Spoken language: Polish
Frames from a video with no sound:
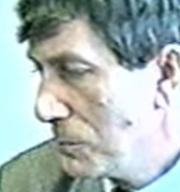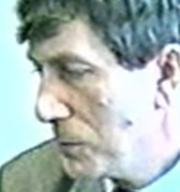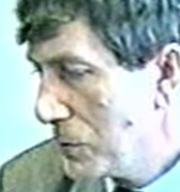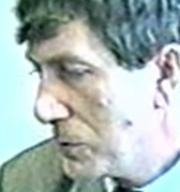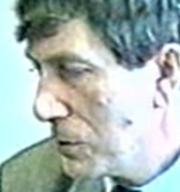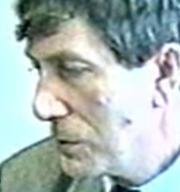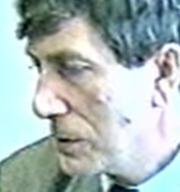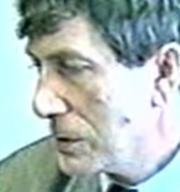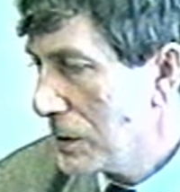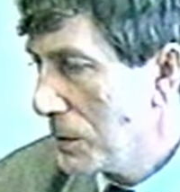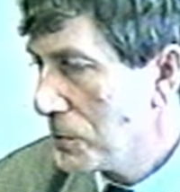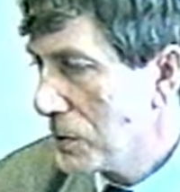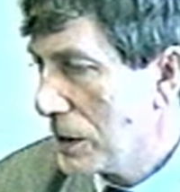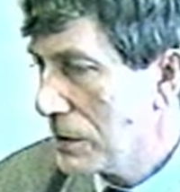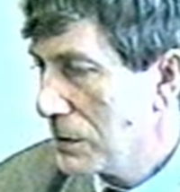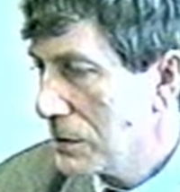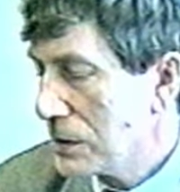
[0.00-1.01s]
bo trudno na
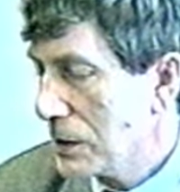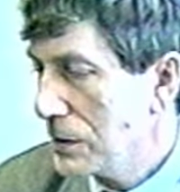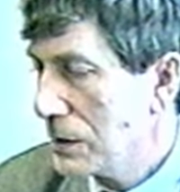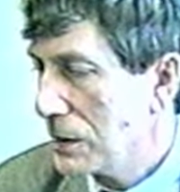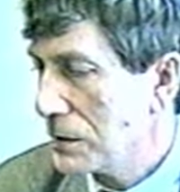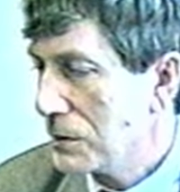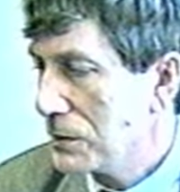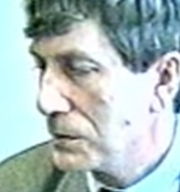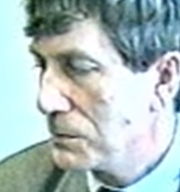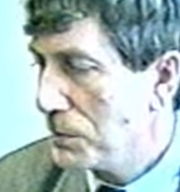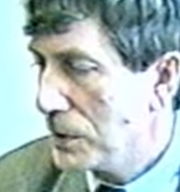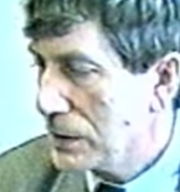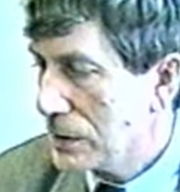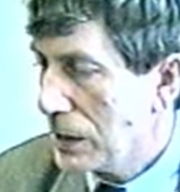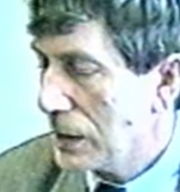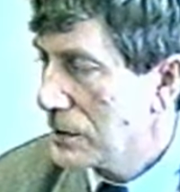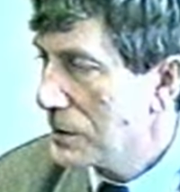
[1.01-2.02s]
przykład oceniać, czy
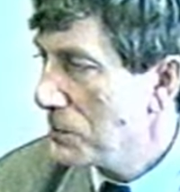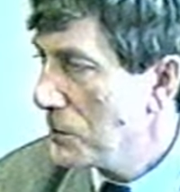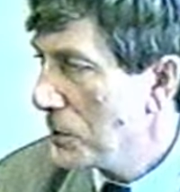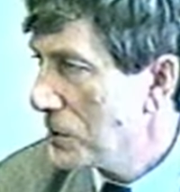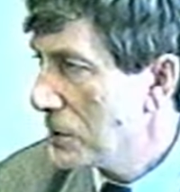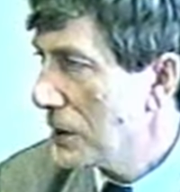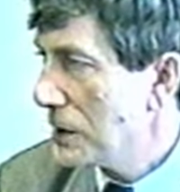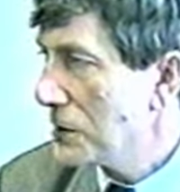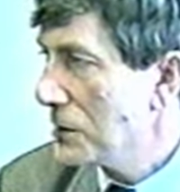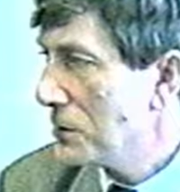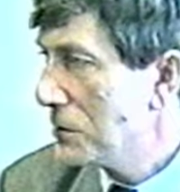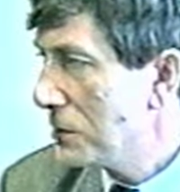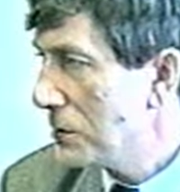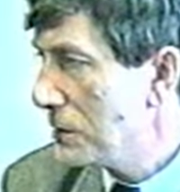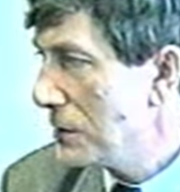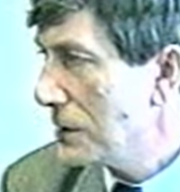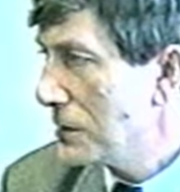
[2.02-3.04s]
bez gazu można żyć,
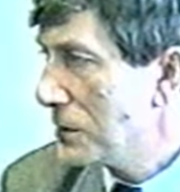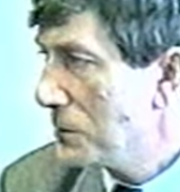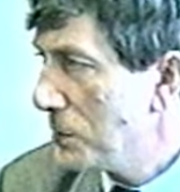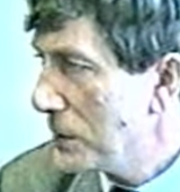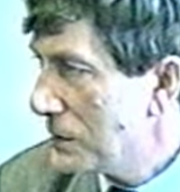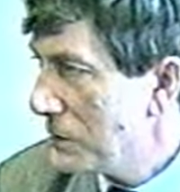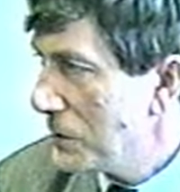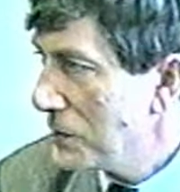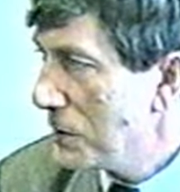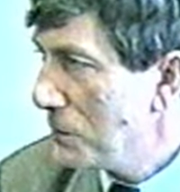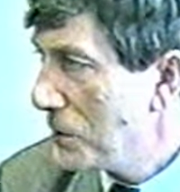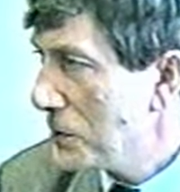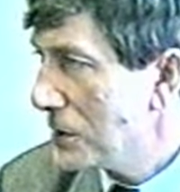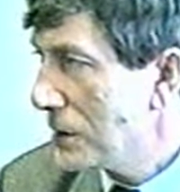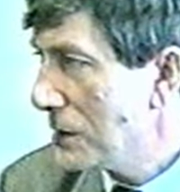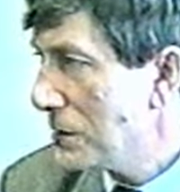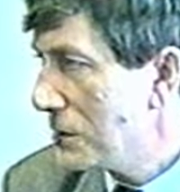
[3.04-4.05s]
czy nie, czy bez wody
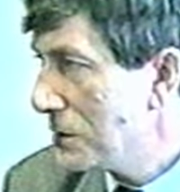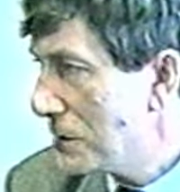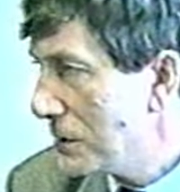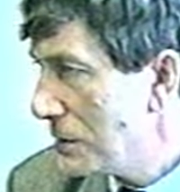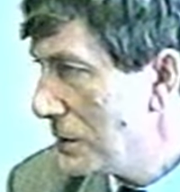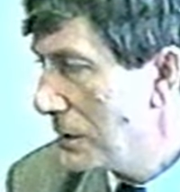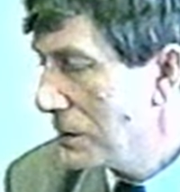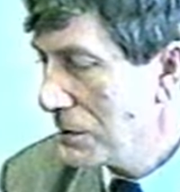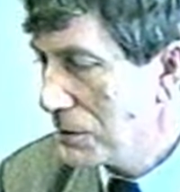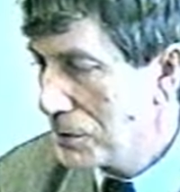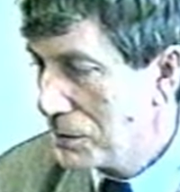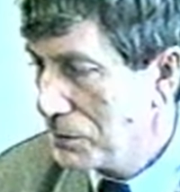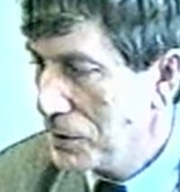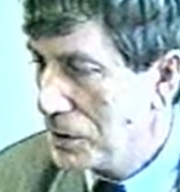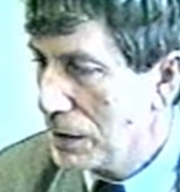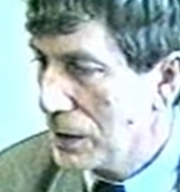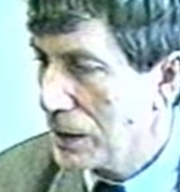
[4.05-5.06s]
można żyć, czy nie. No
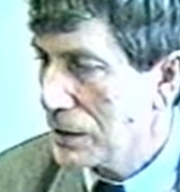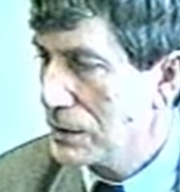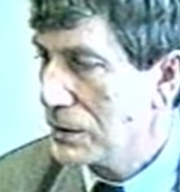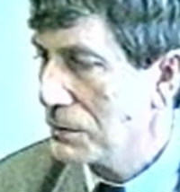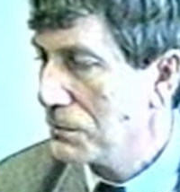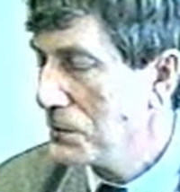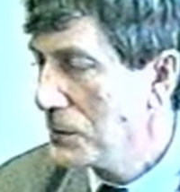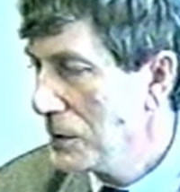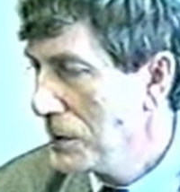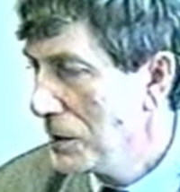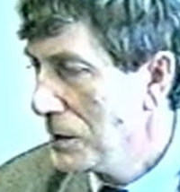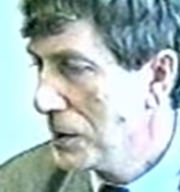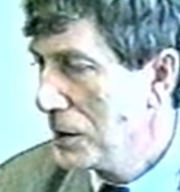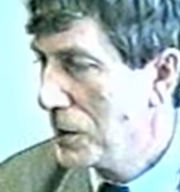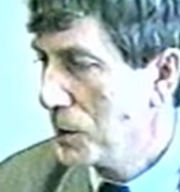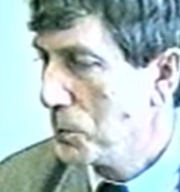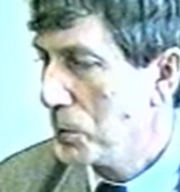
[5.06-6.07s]
oczywiście każdy
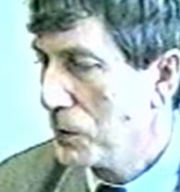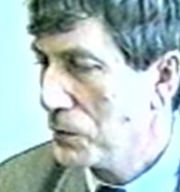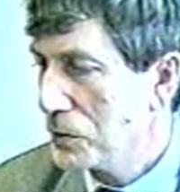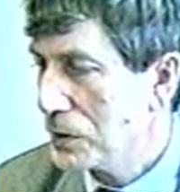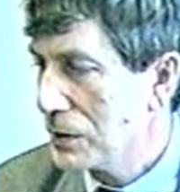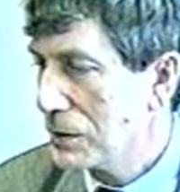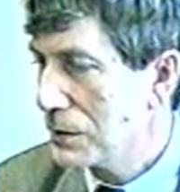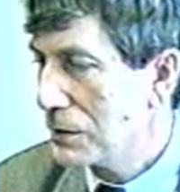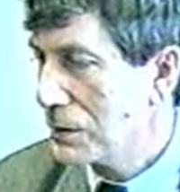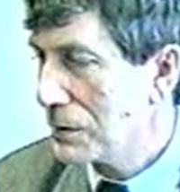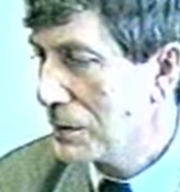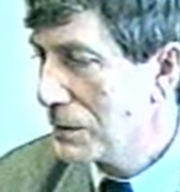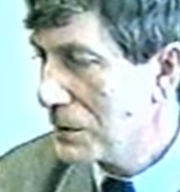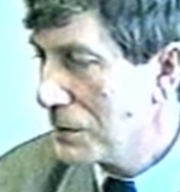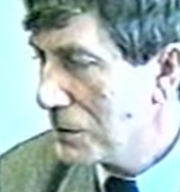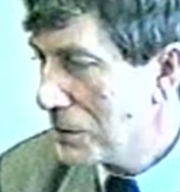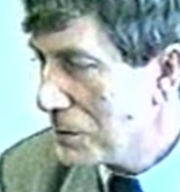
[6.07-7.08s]
powie, że
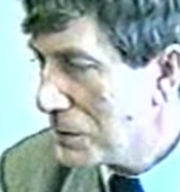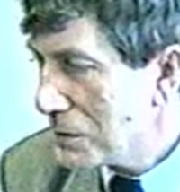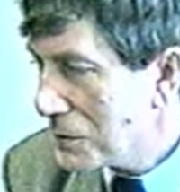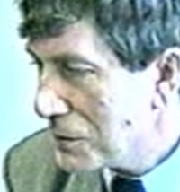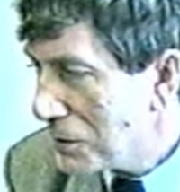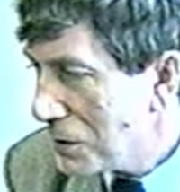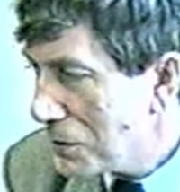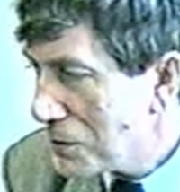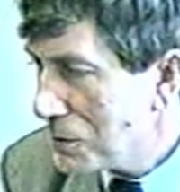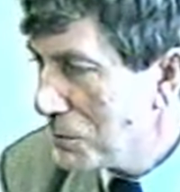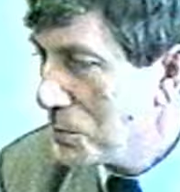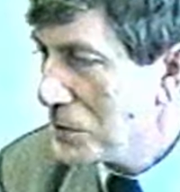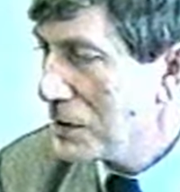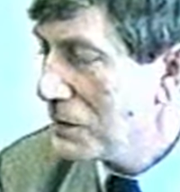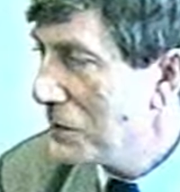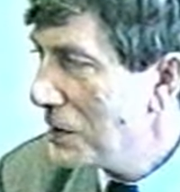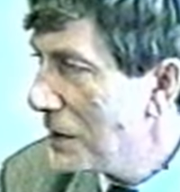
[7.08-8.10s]
to są
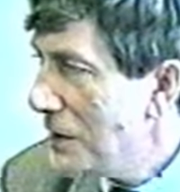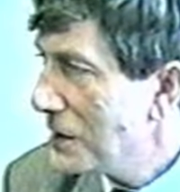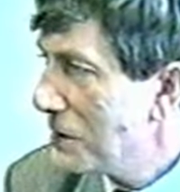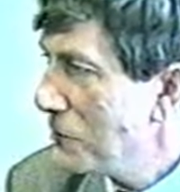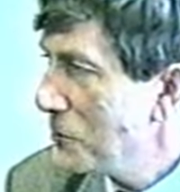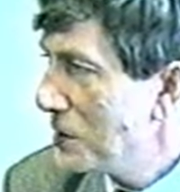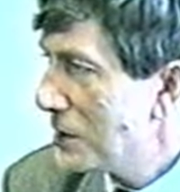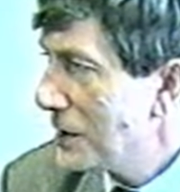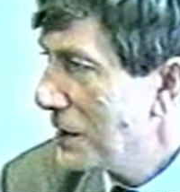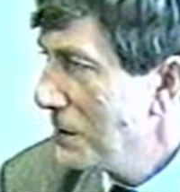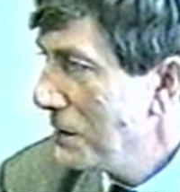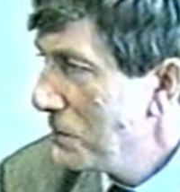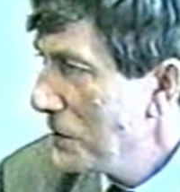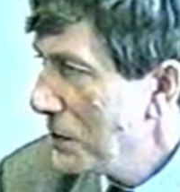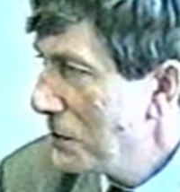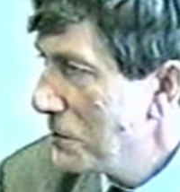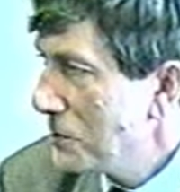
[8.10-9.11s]
przywileje XX
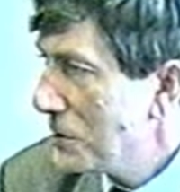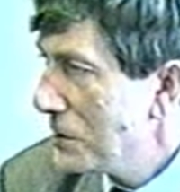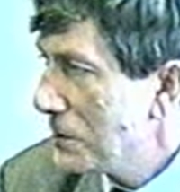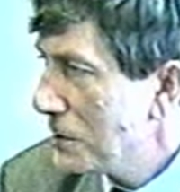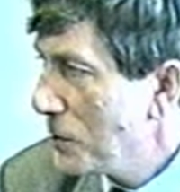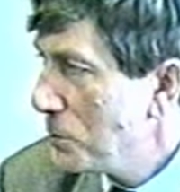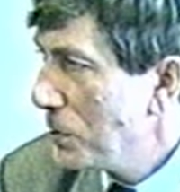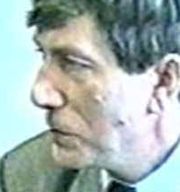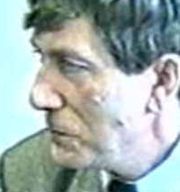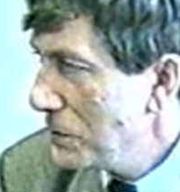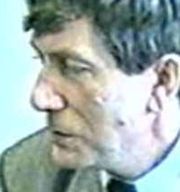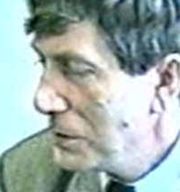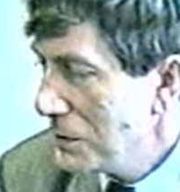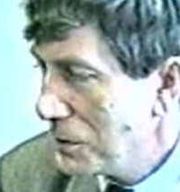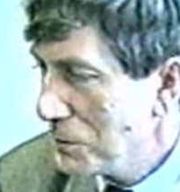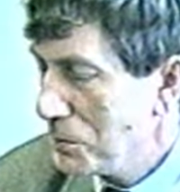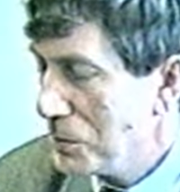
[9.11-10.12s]
wieku, czyli to
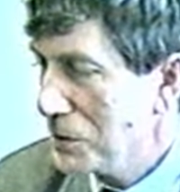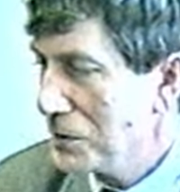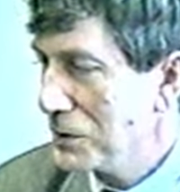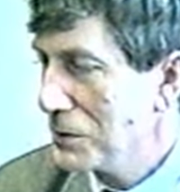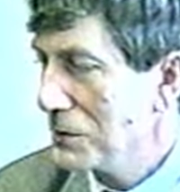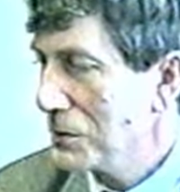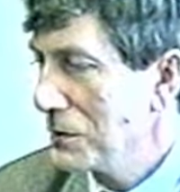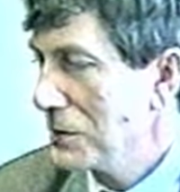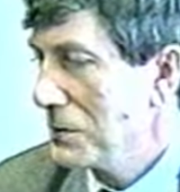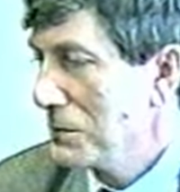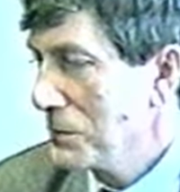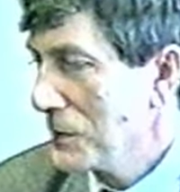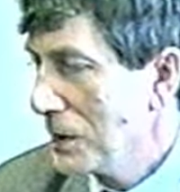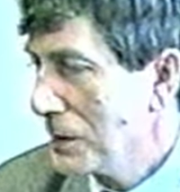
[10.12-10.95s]
powinno być. No i,